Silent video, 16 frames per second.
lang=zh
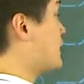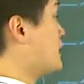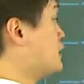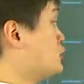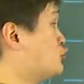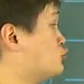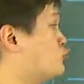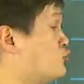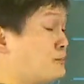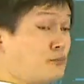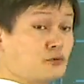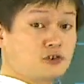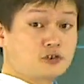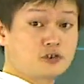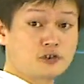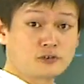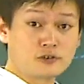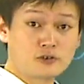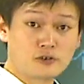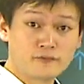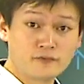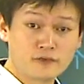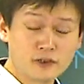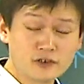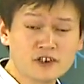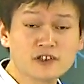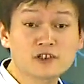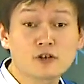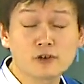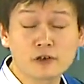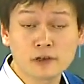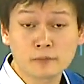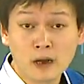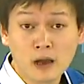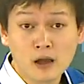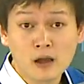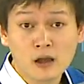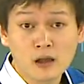分数不是正的就是负的，这次有零吗？